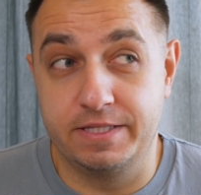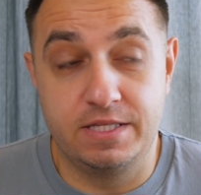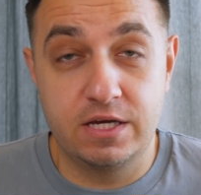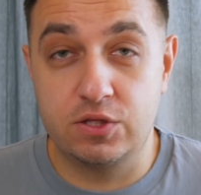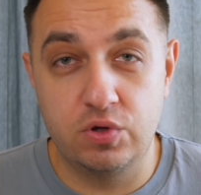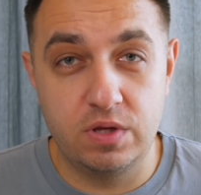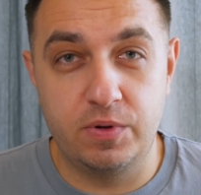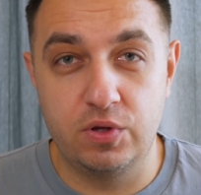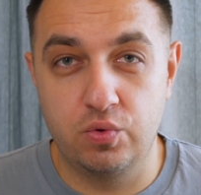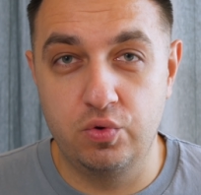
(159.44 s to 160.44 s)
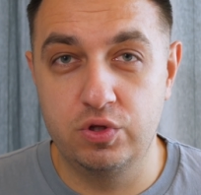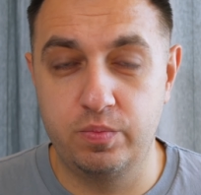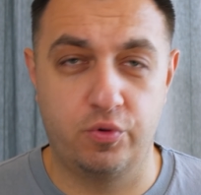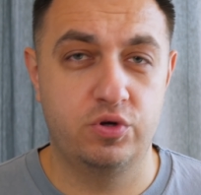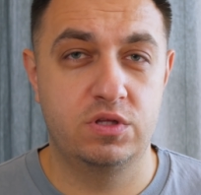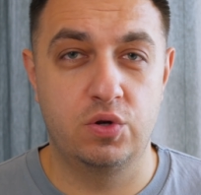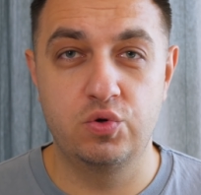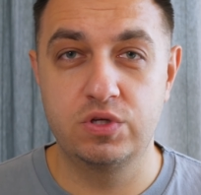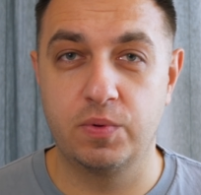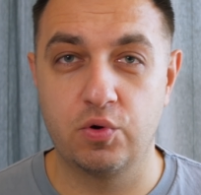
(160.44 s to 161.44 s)
Никто не паникует, просто
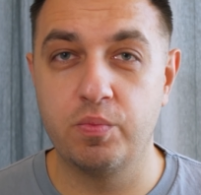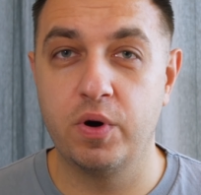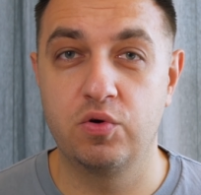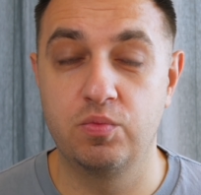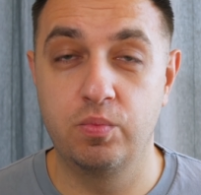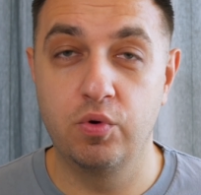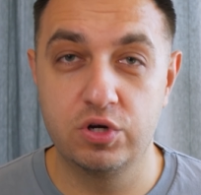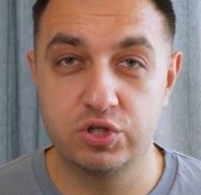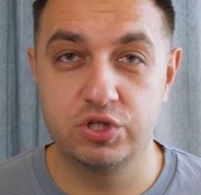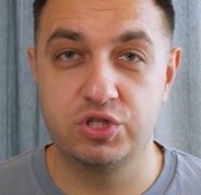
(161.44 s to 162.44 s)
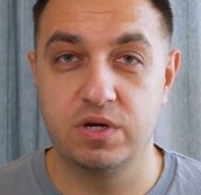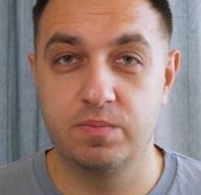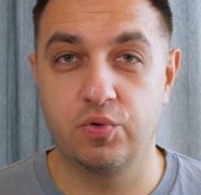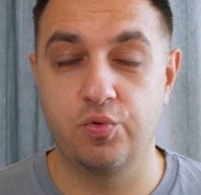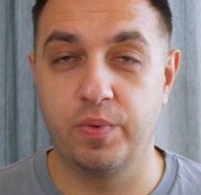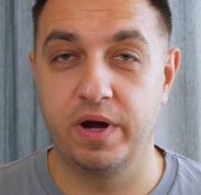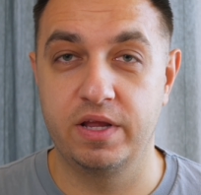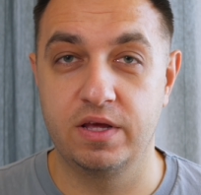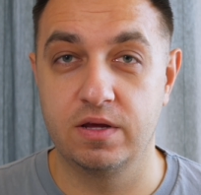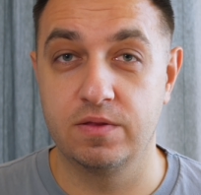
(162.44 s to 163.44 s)
люди покупают больше, чем
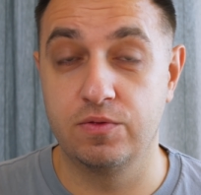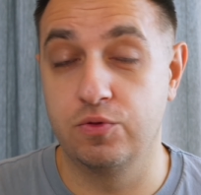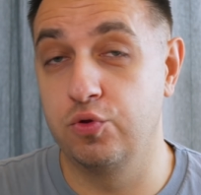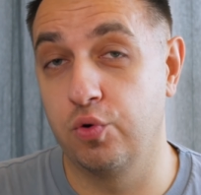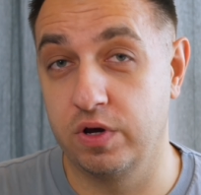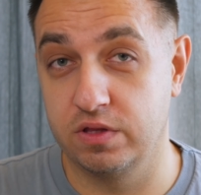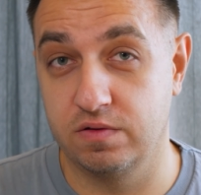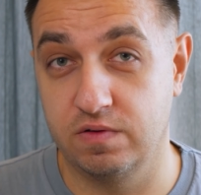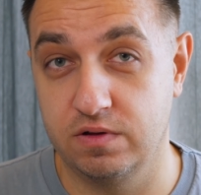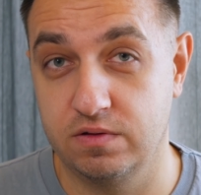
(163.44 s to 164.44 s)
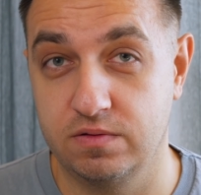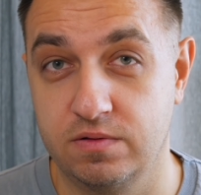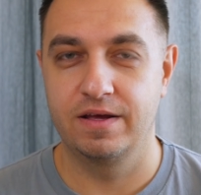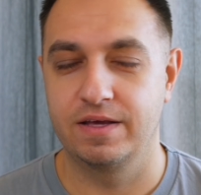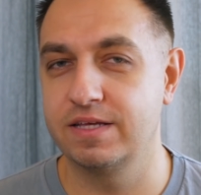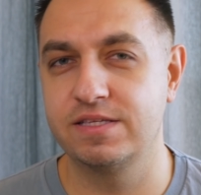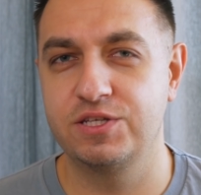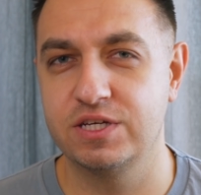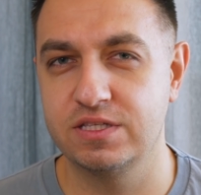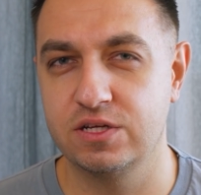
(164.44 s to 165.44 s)
покупали до этого. Если
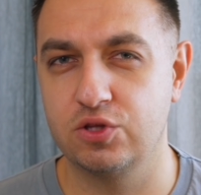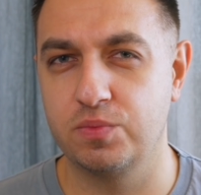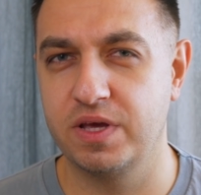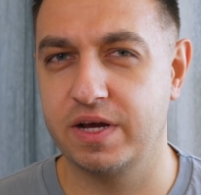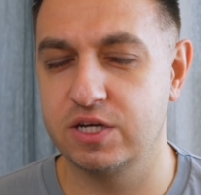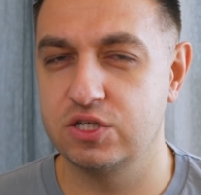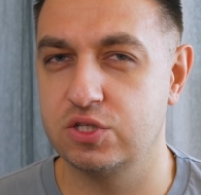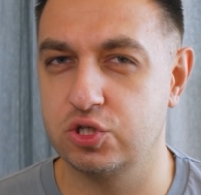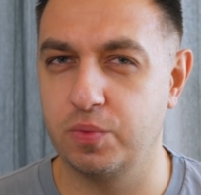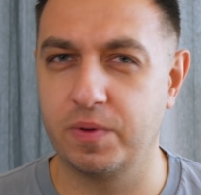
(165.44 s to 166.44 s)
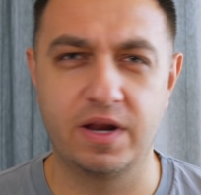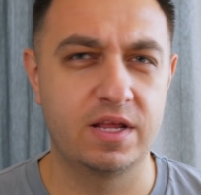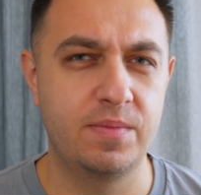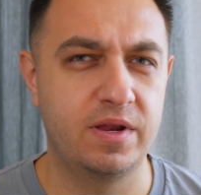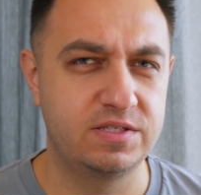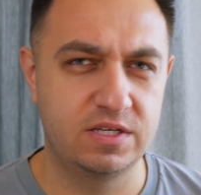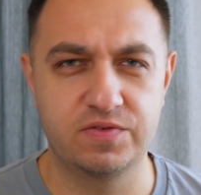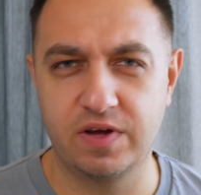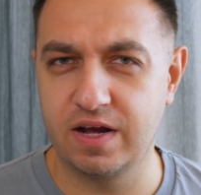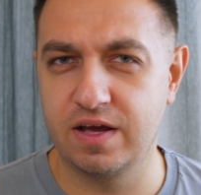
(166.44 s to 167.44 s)
честно, то мне кажется, что, по крайней мере, здесь,
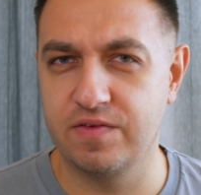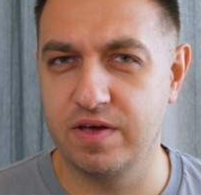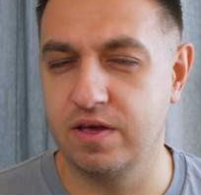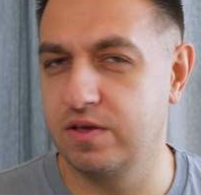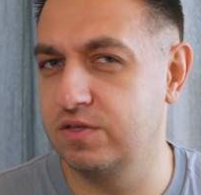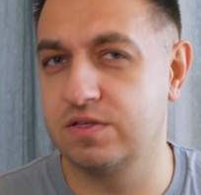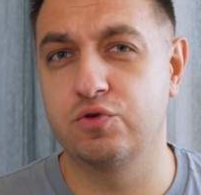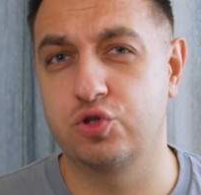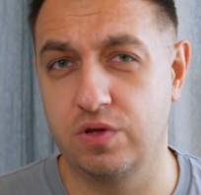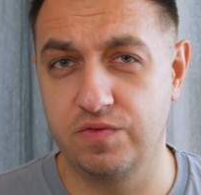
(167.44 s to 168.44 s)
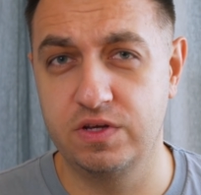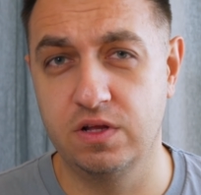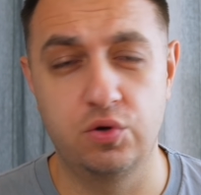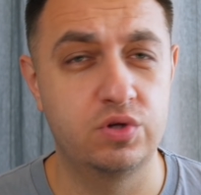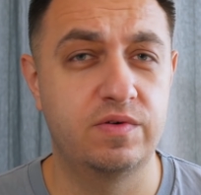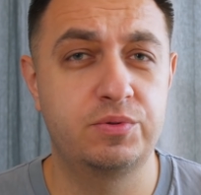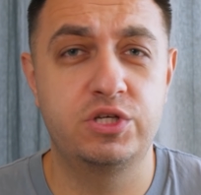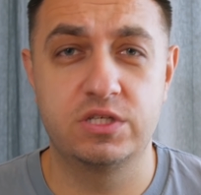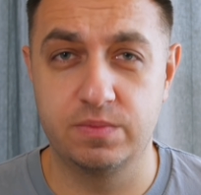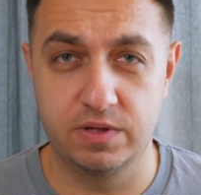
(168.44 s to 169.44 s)
в Кракове, из того, что я видел, люди
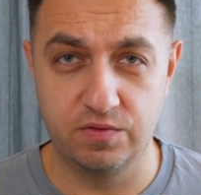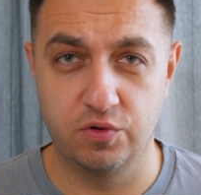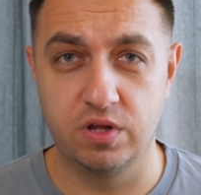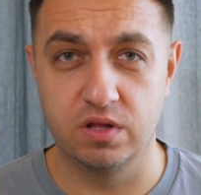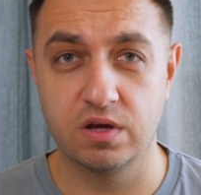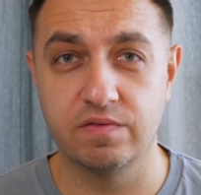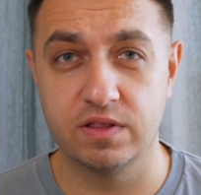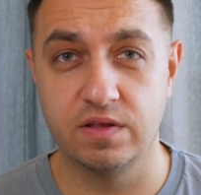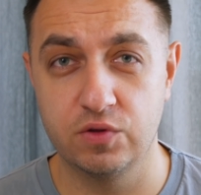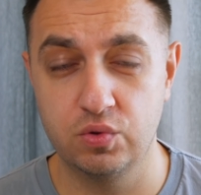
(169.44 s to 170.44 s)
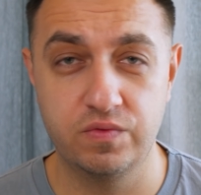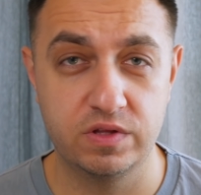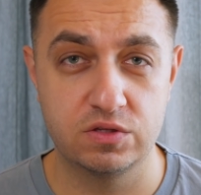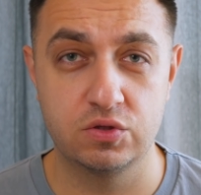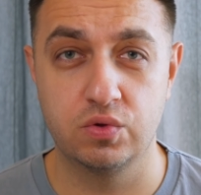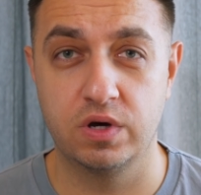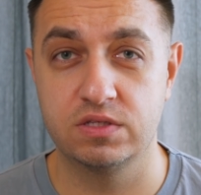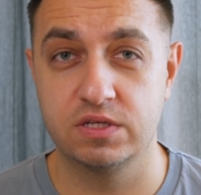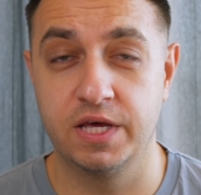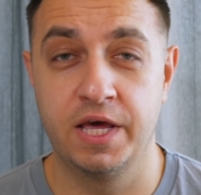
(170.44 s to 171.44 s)
вообще себя довольно адекватно ведут в этой
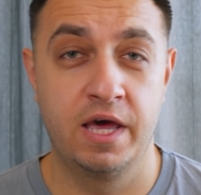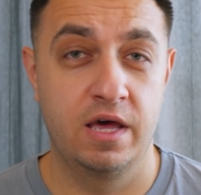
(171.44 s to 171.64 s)
ситуации.